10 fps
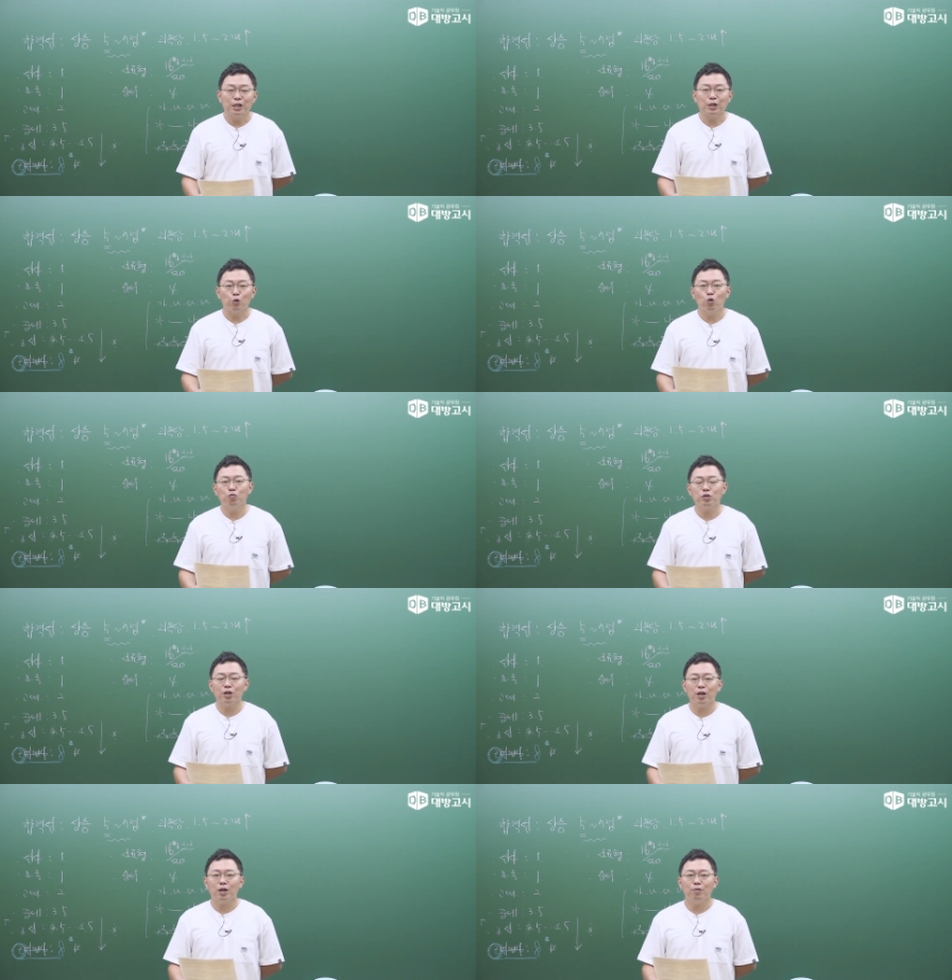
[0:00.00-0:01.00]
자, 요
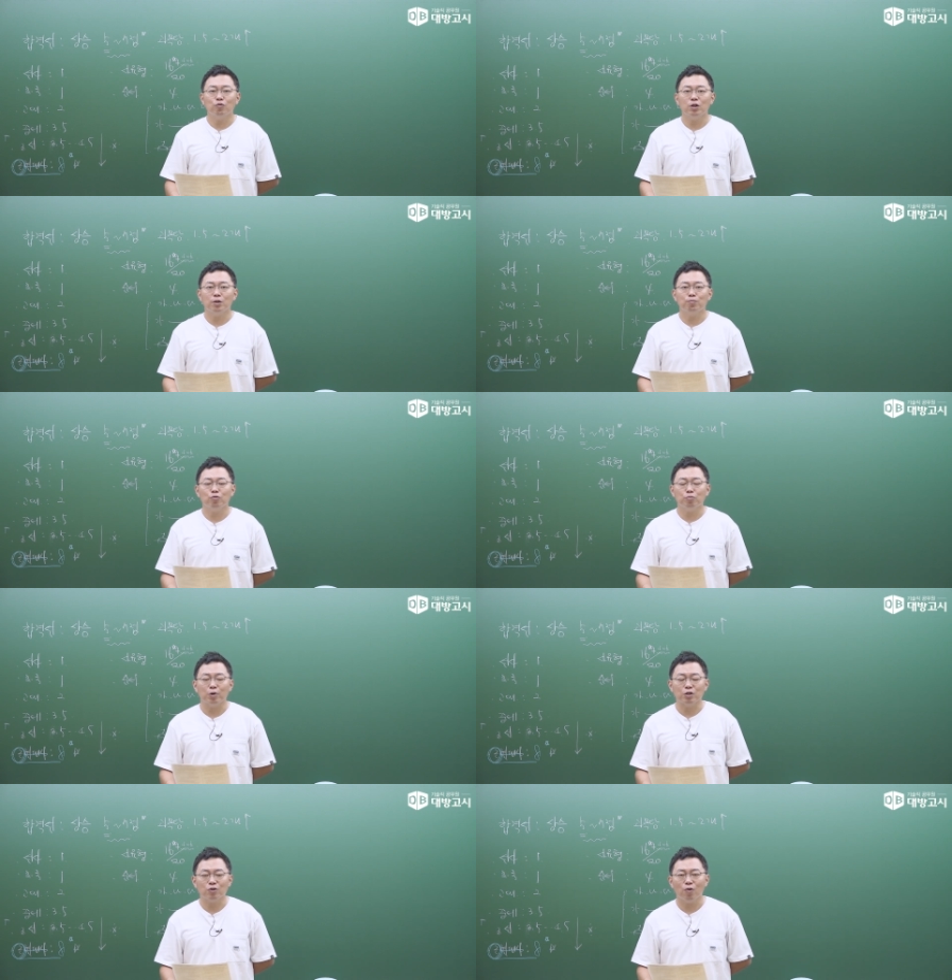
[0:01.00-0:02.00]
문제 우리
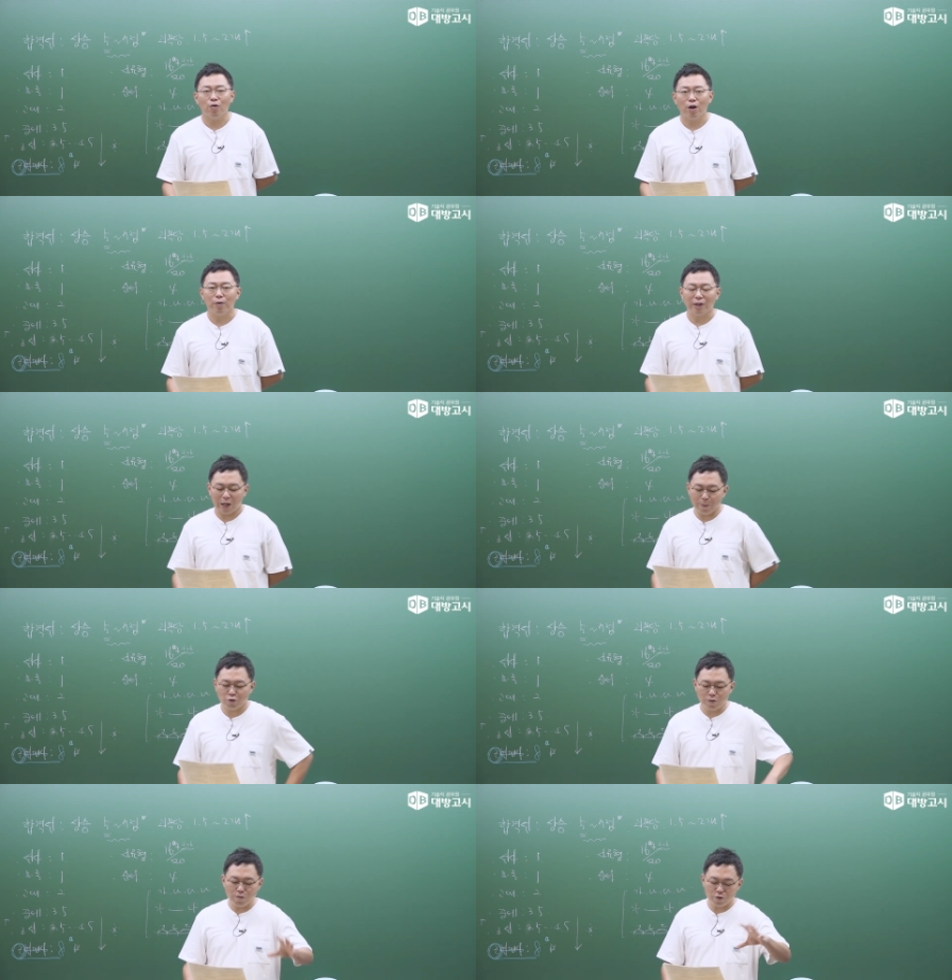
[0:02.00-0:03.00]
풀어보았죠? 예, 다
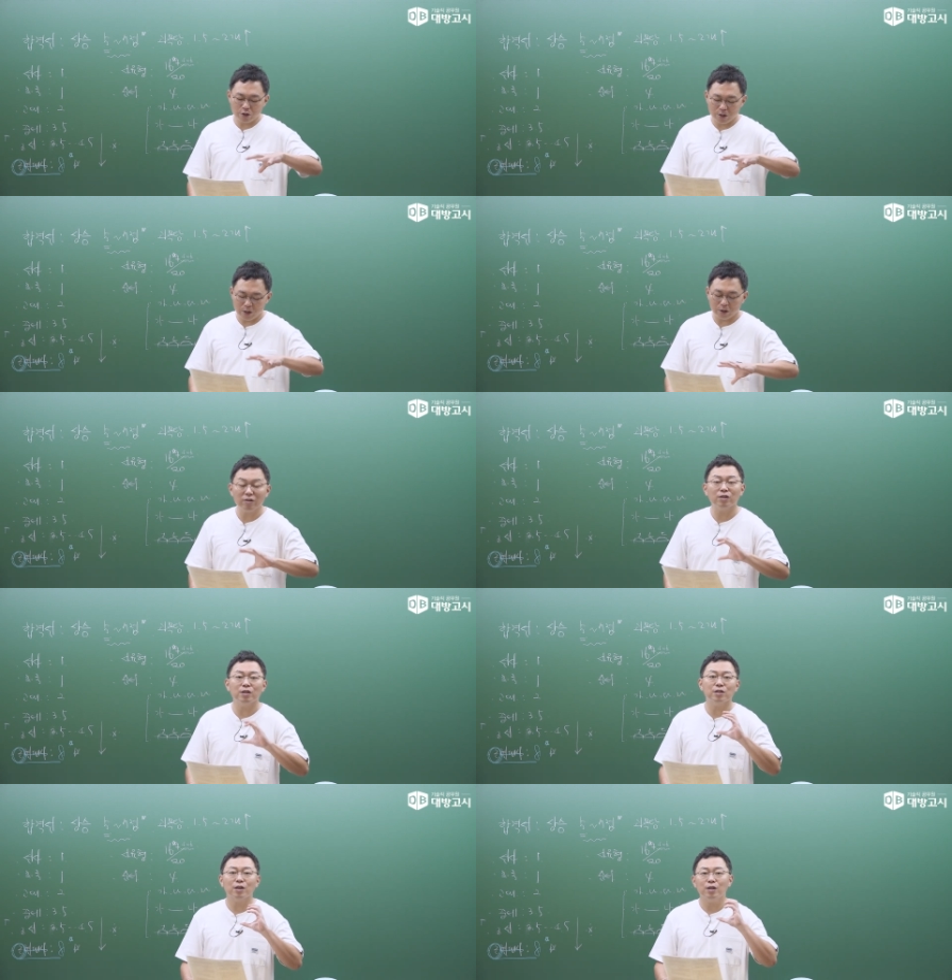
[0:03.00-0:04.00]
풀어본 문제인데 특히
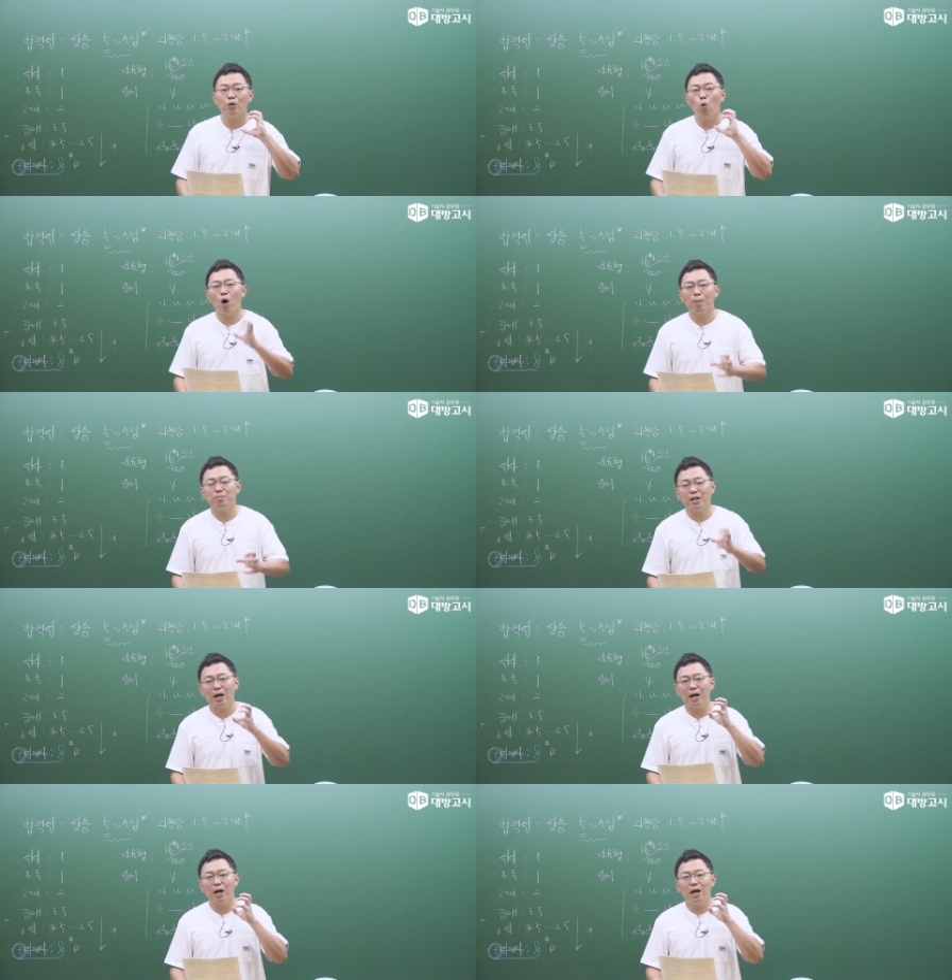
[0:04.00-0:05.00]
제가 이
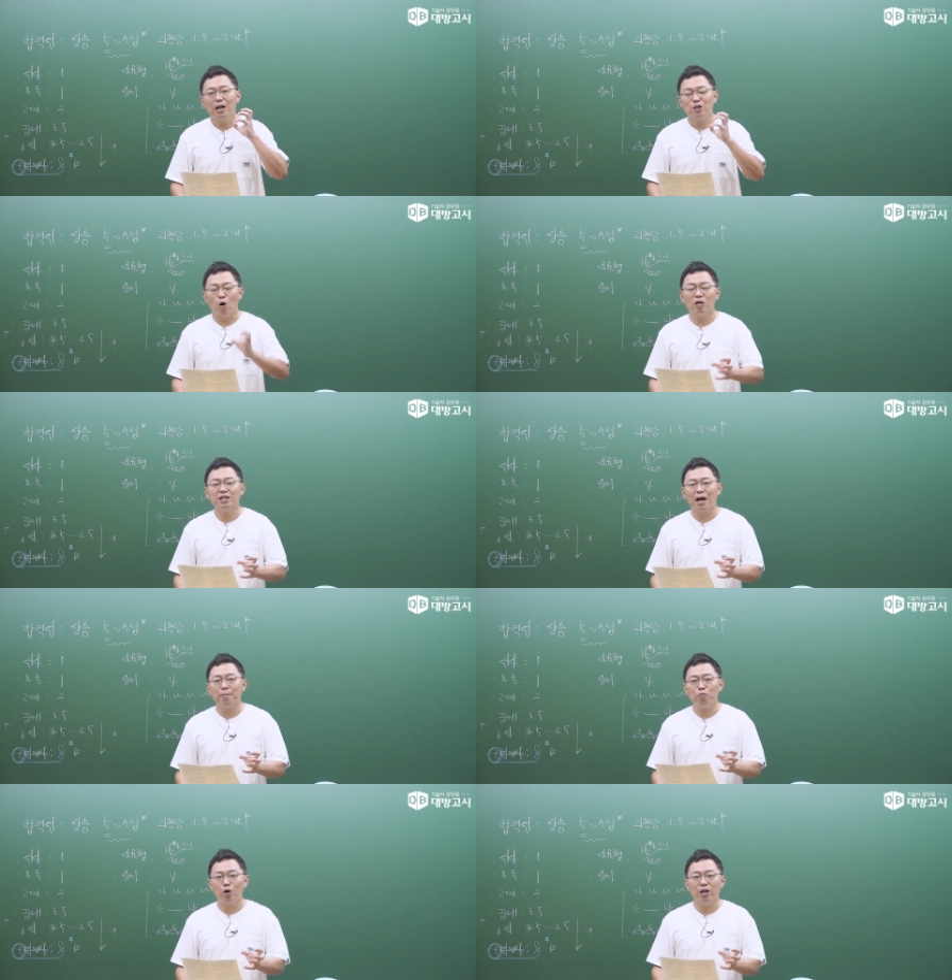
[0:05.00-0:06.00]
호암사
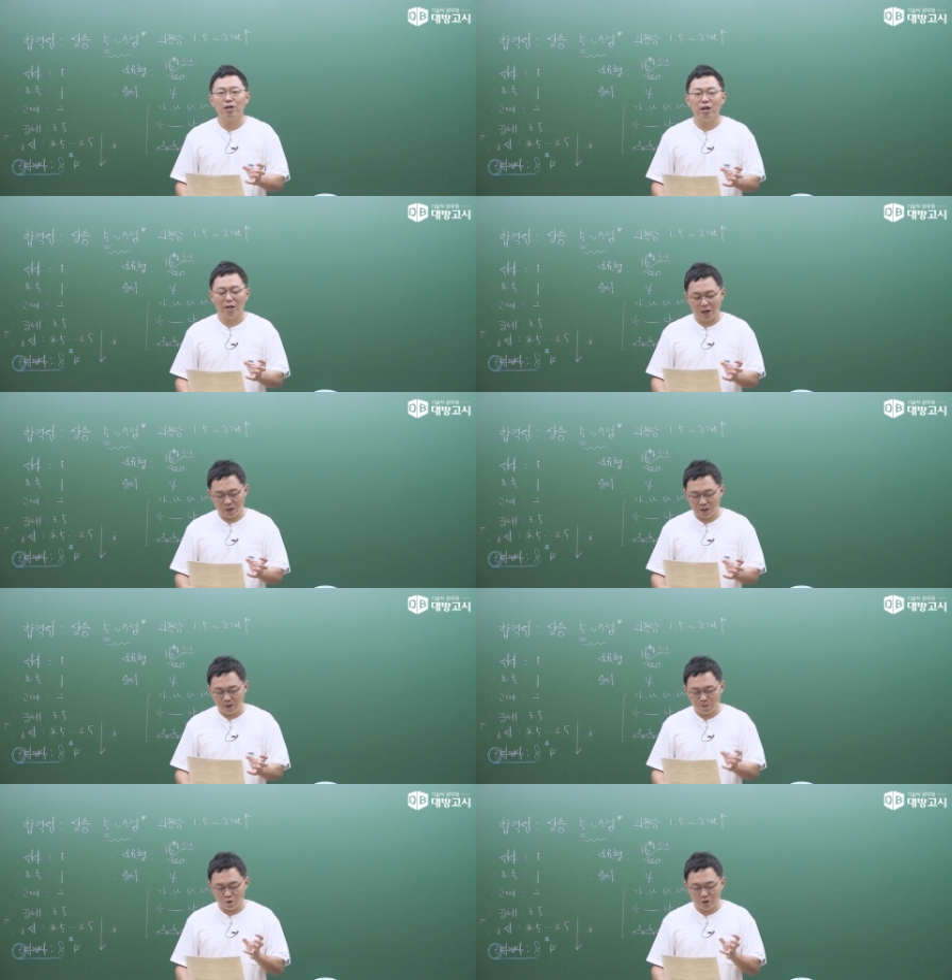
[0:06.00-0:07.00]
정사 회의를
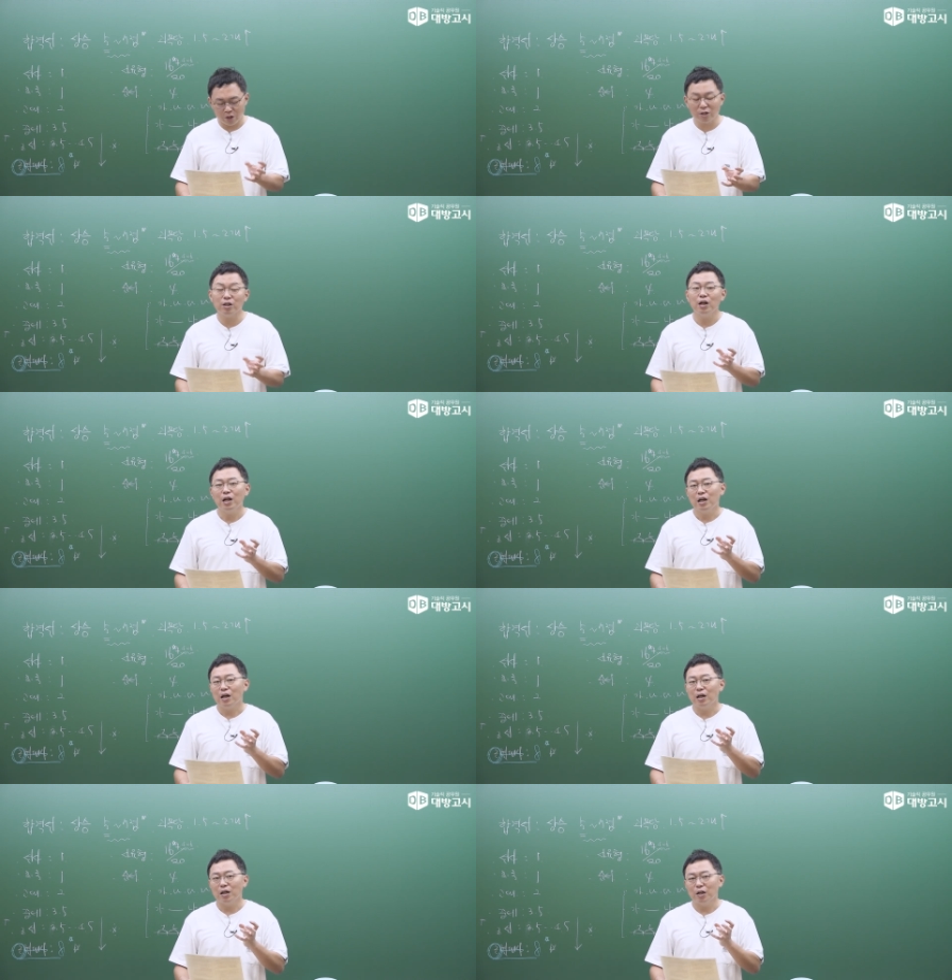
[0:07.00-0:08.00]
얘기하는 문제를
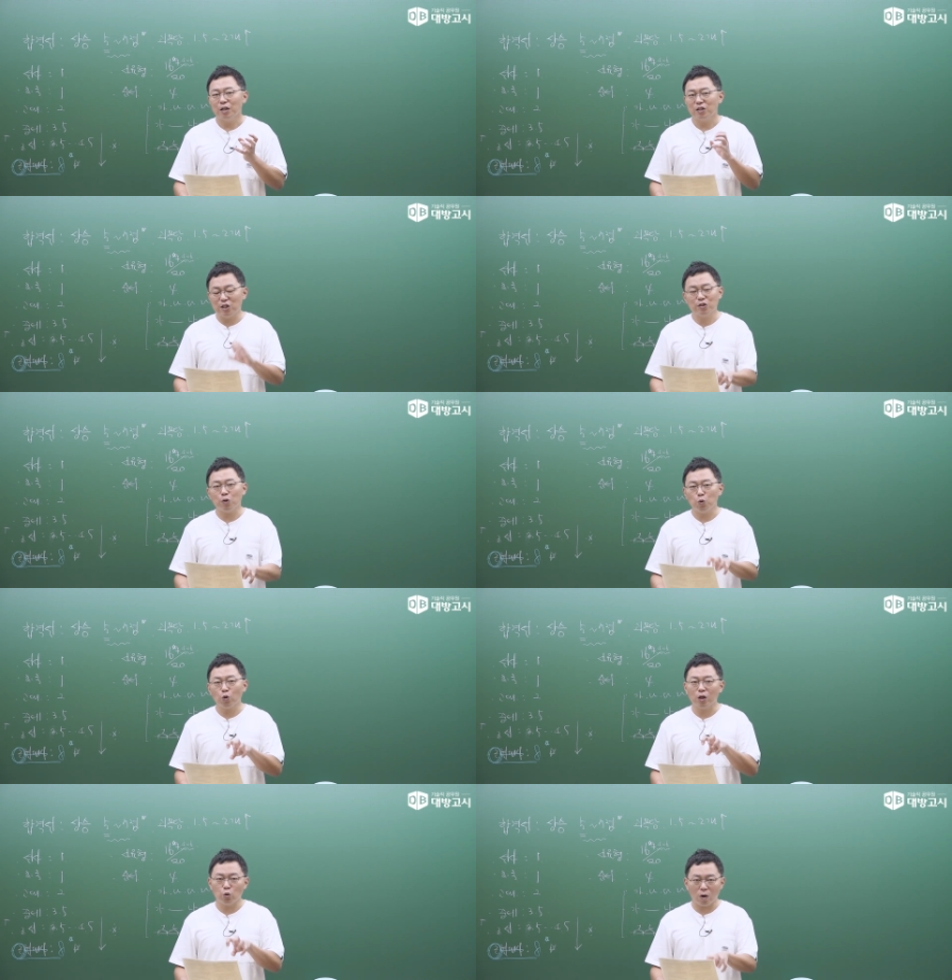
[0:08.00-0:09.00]
어, 직접
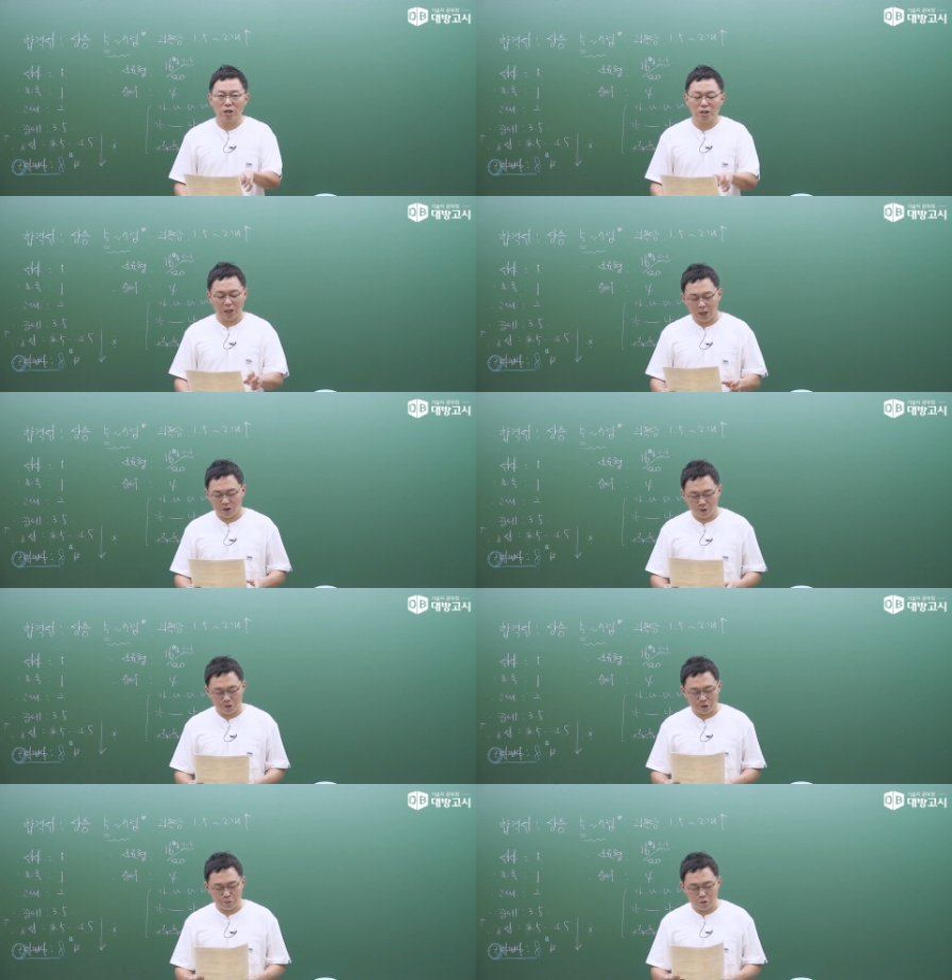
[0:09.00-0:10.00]
이렇게 똑같이
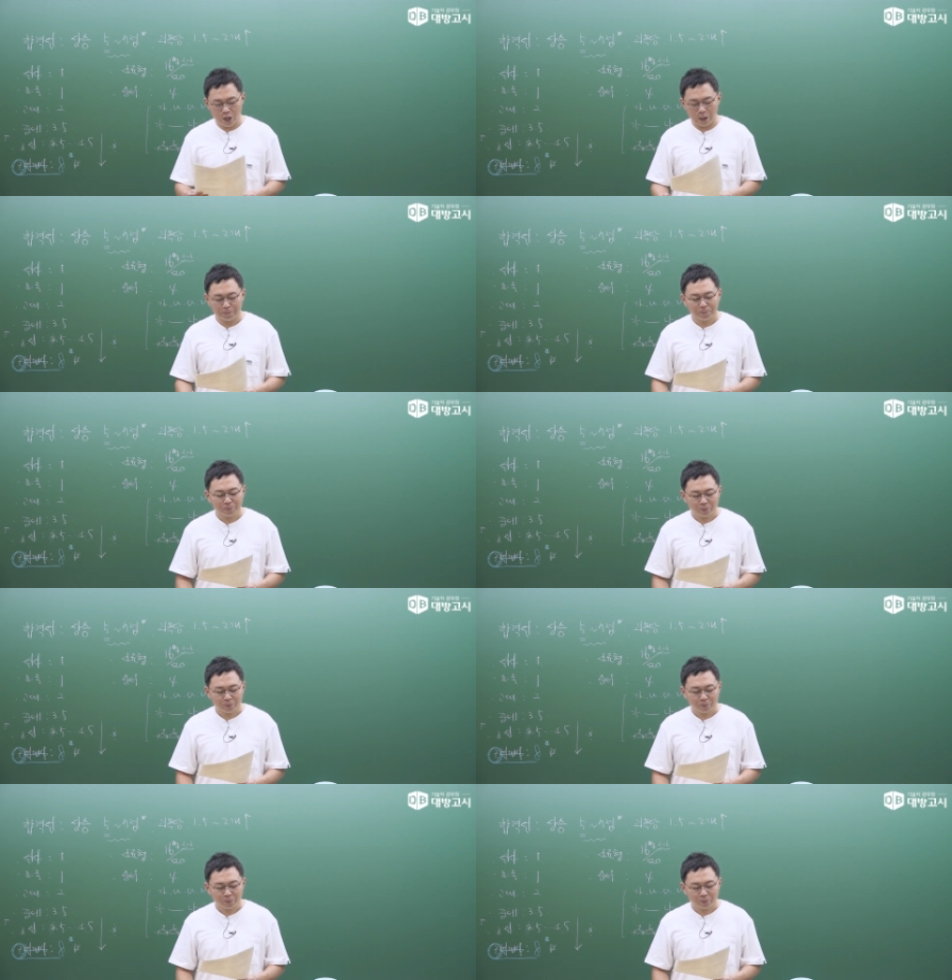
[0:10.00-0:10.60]
내드렸었습니다.